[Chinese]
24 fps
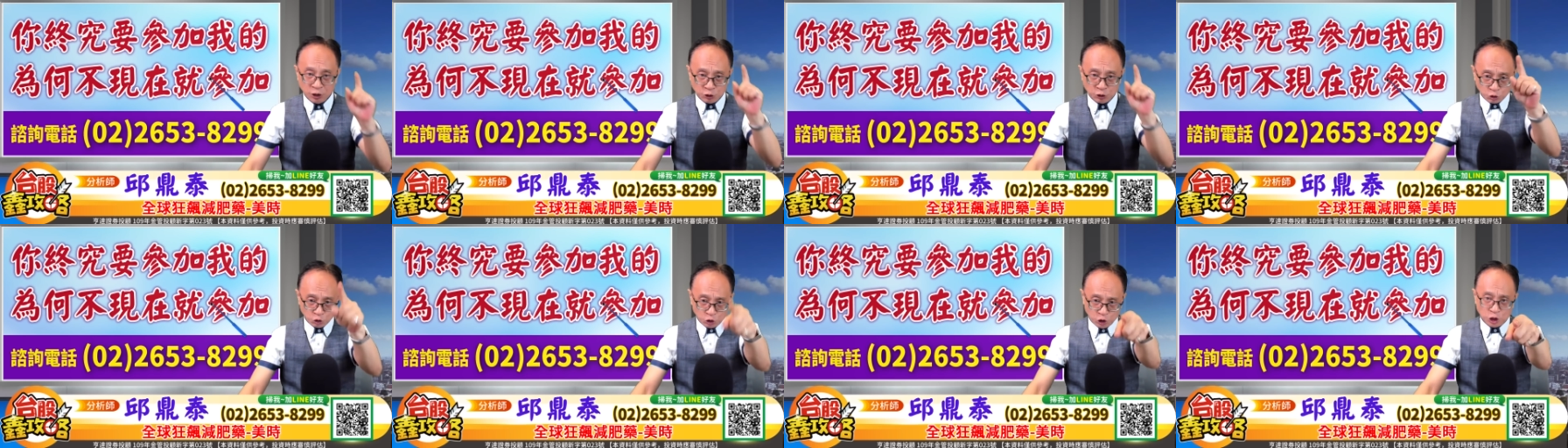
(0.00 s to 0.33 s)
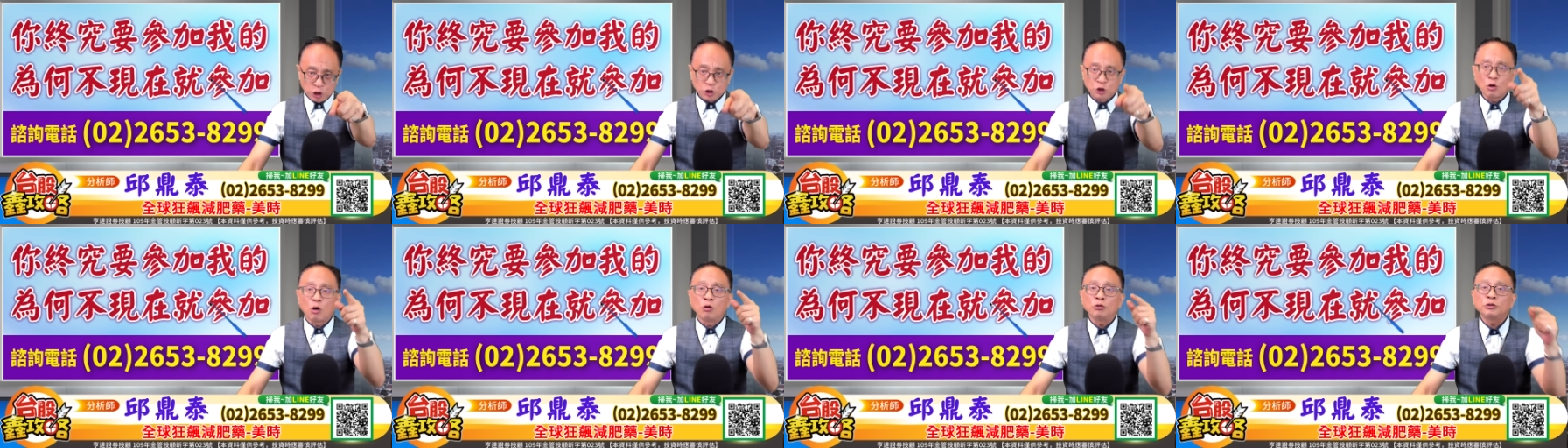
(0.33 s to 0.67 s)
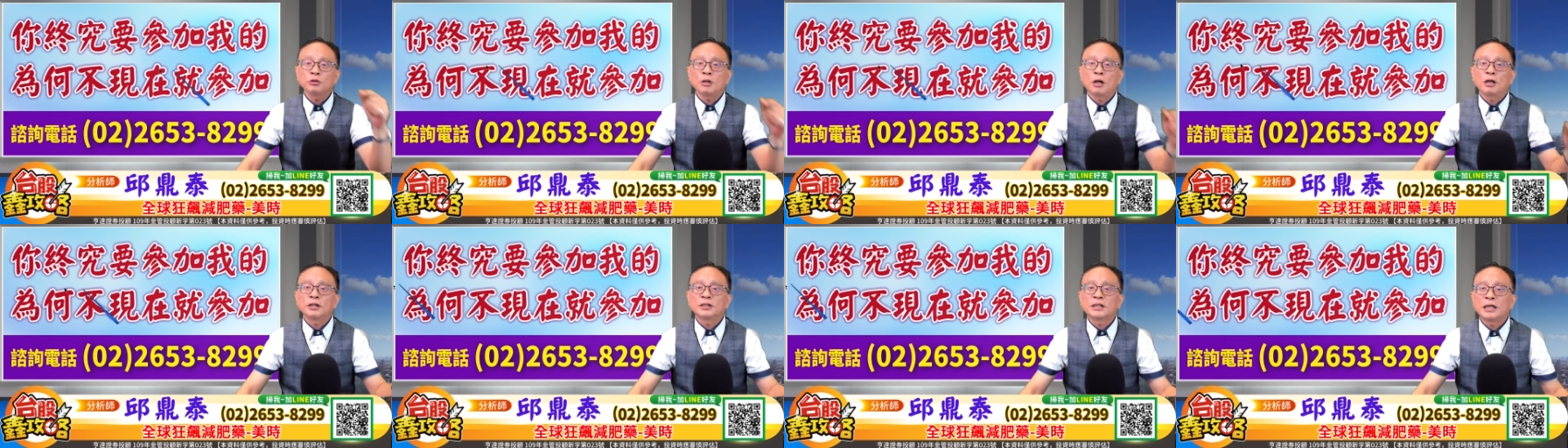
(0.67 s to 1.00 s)
你终究
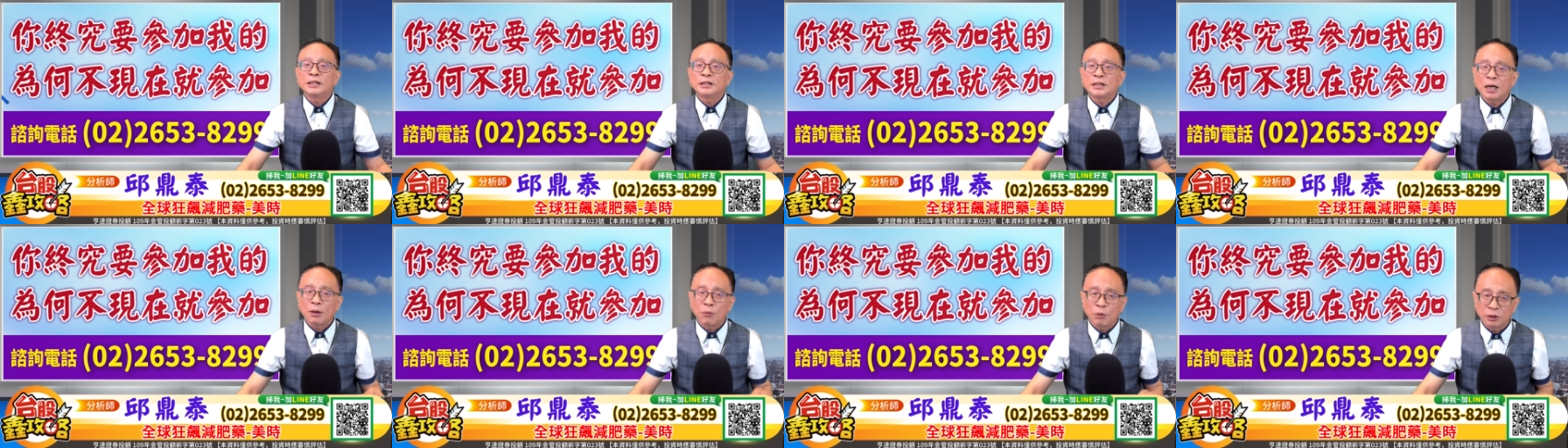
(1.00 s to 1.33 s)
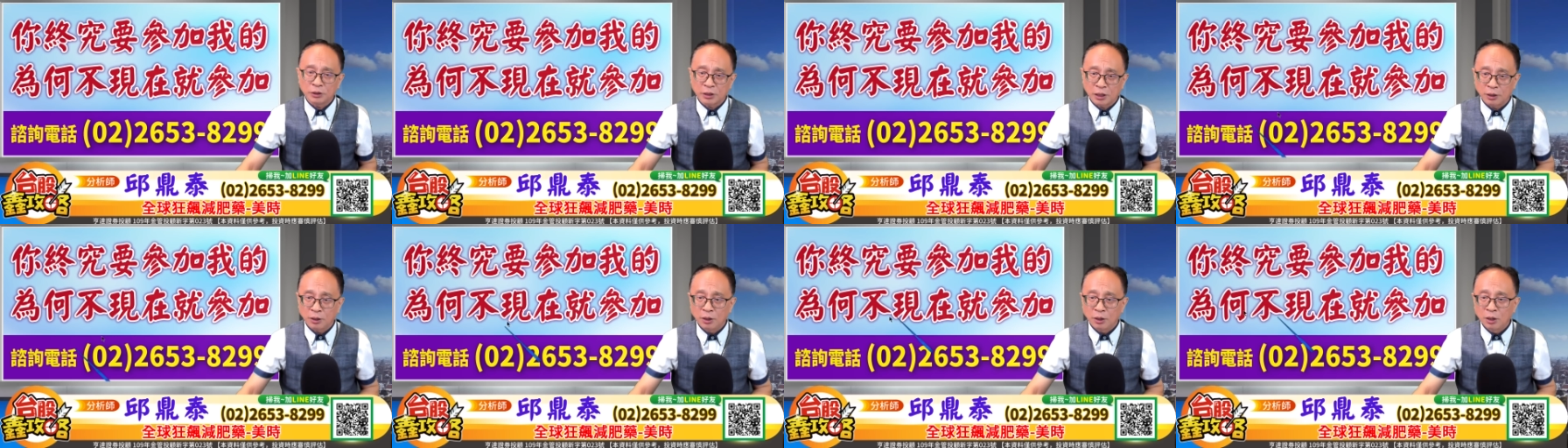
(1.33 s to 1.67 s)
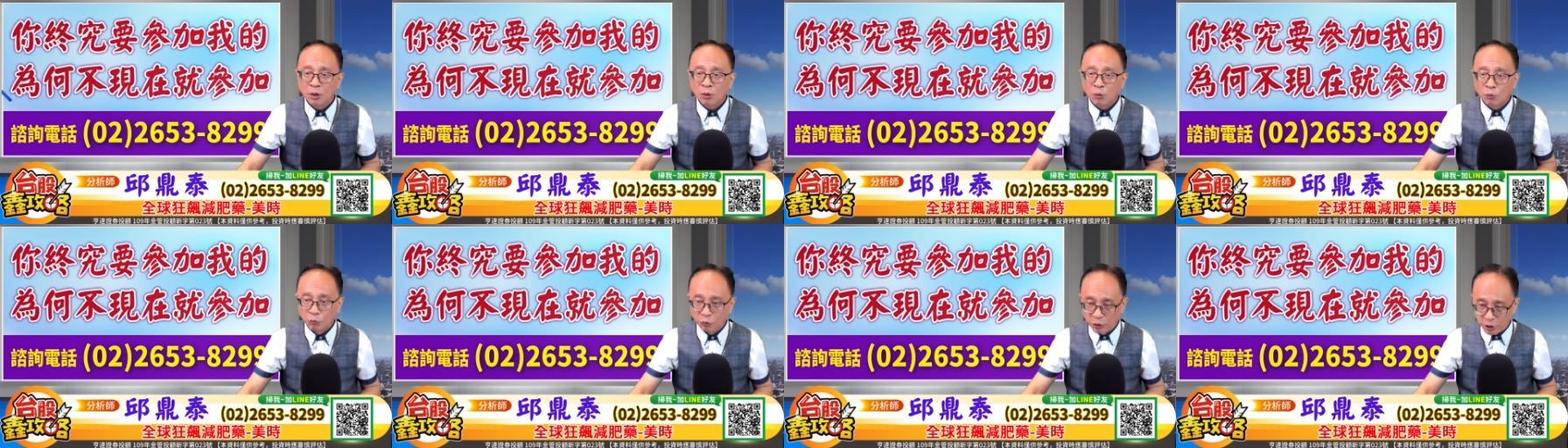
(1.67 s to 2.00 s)
要参加我的，
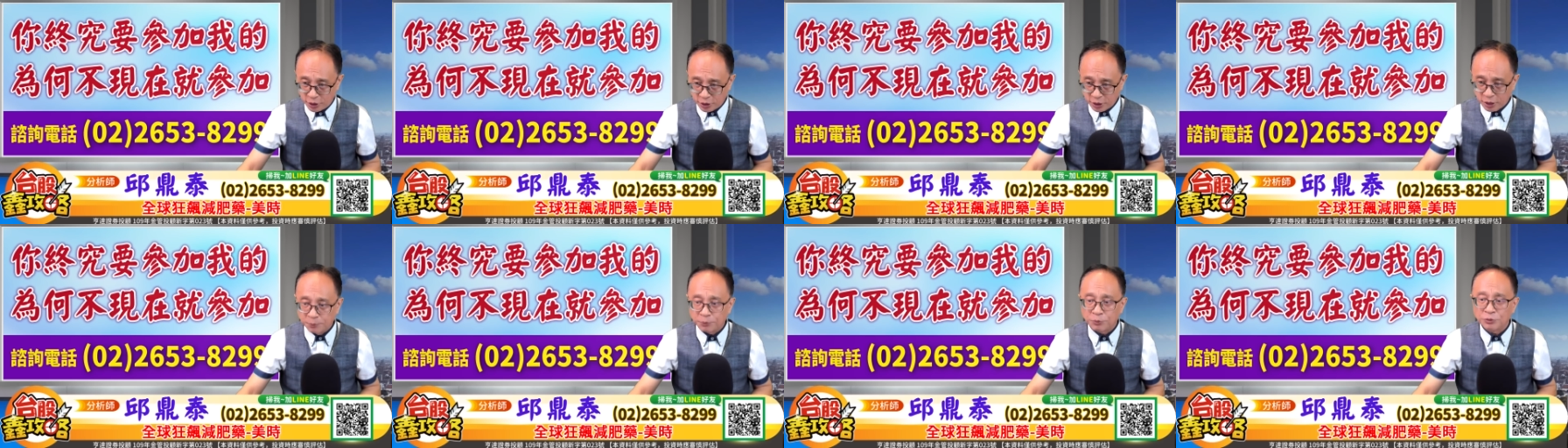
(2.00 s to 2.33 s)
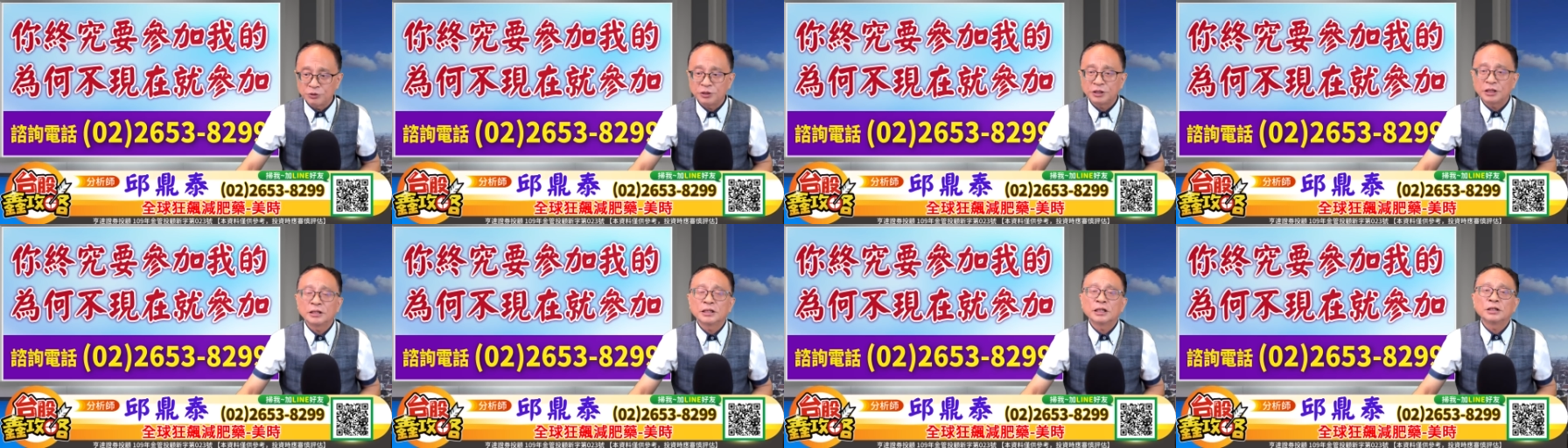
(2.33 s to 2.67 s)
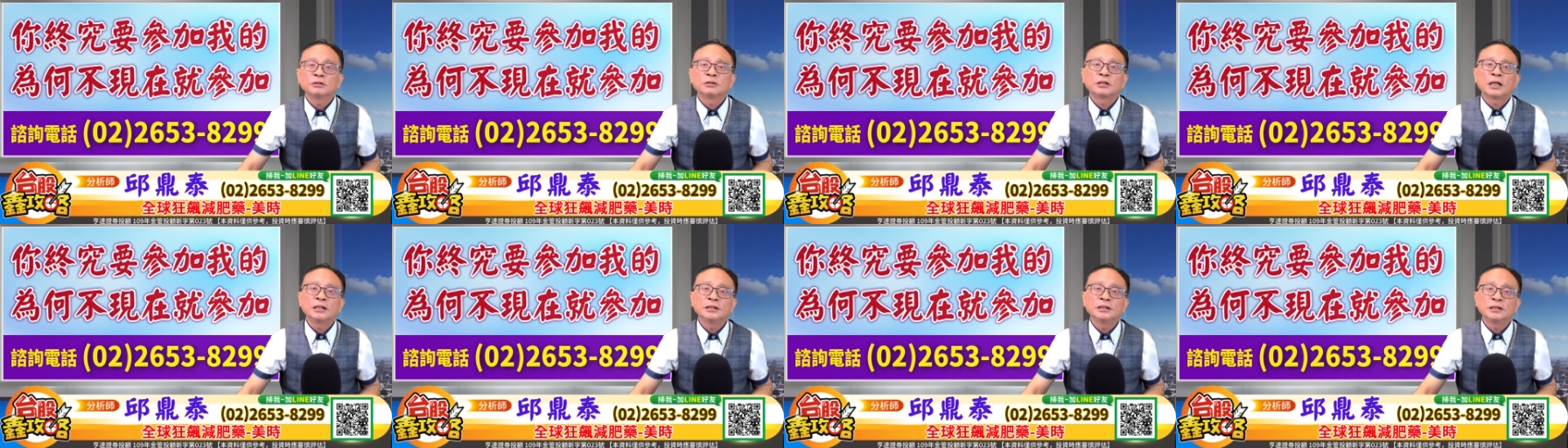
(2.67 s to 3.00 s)
为何不现在就
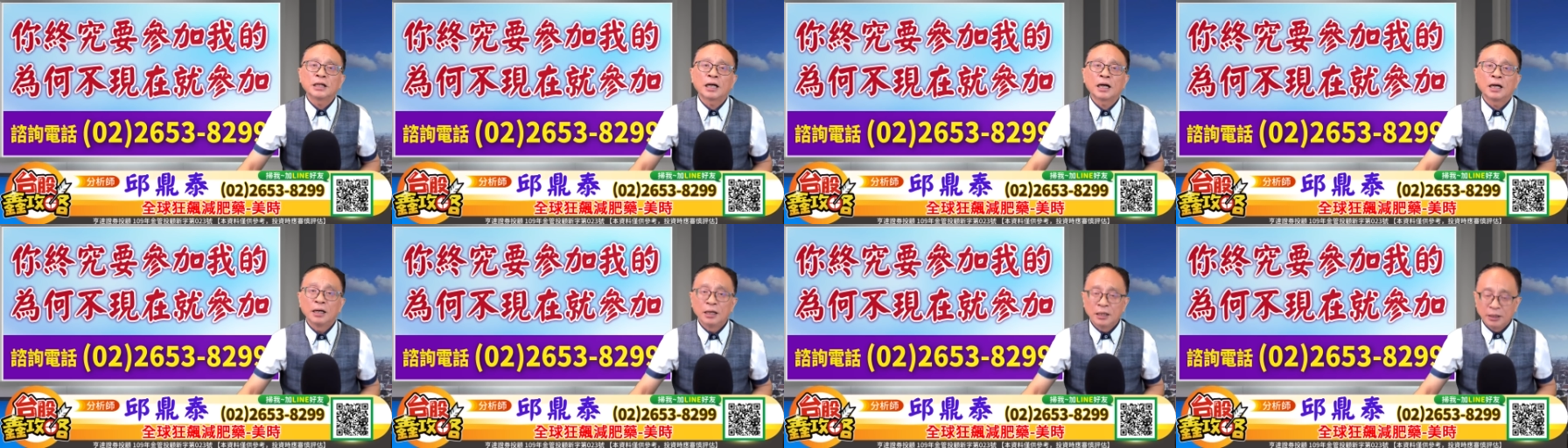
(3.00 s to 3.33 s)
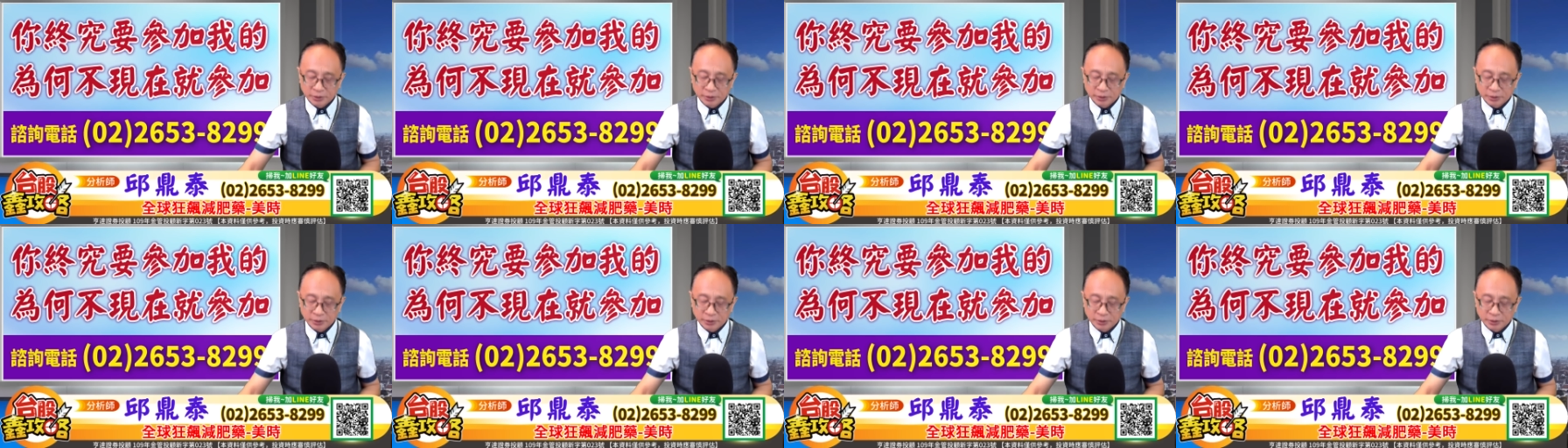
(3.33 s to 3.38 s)
参加？